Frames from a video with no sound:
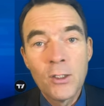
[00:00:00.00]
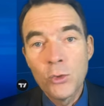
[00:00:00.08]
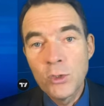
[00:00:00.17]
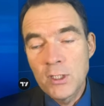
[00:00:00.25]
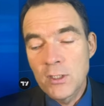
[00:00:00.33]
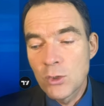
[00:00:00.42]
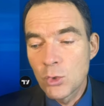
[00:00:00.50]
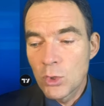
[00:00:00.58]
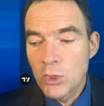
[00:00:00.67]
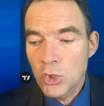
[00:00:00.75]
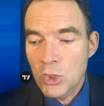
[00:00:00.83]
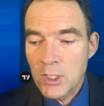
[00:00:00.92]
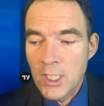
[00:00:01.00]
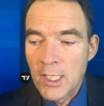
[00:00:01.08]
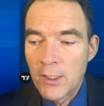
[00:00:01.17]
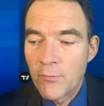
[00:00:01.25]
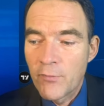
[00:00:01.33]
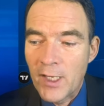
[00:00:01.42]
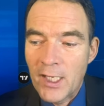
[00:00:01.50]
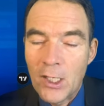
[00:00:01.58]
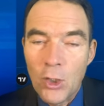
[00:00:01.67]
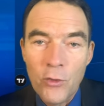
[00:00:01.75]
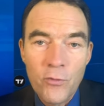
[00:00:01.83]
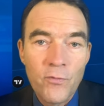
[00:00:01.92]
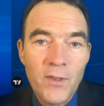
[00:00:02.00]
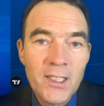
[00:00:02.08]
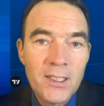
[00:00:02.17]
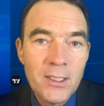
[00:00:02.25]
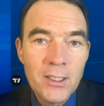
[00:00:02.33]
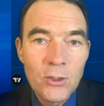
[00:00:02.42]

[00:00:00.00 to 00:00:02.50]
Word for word: und die zyklischen verkauft, weil hier